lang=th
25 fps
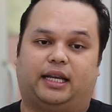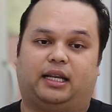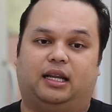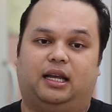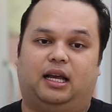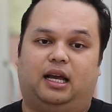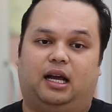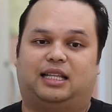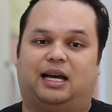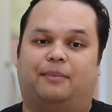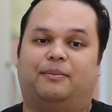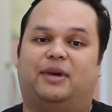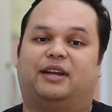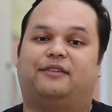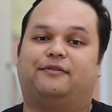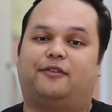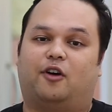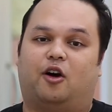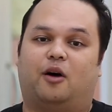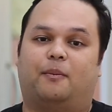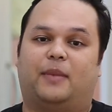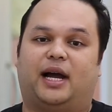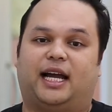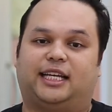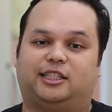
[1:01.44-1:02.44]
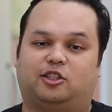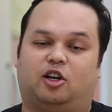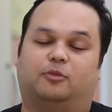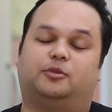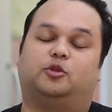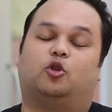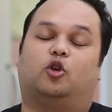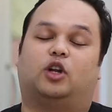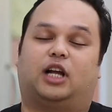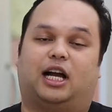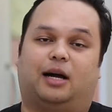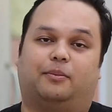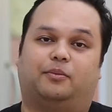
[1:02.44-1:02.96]
ถทำแพลตฟอร์ม ให้ตอบโจ
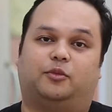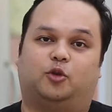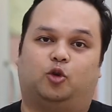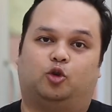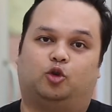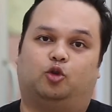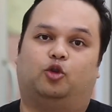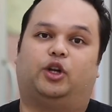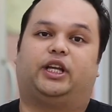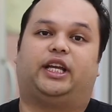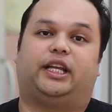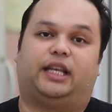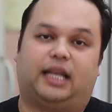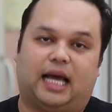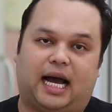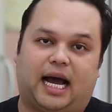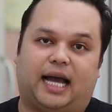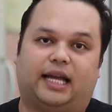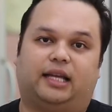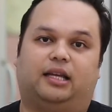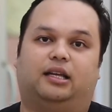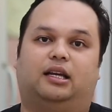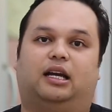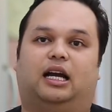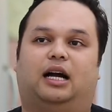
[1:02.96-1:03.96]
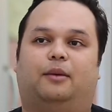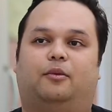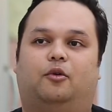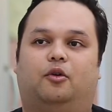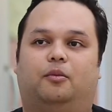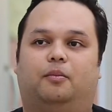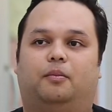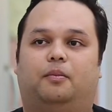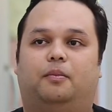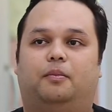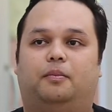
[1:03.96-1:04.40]
ทย์กับทุกธุรกิจได้ครับผม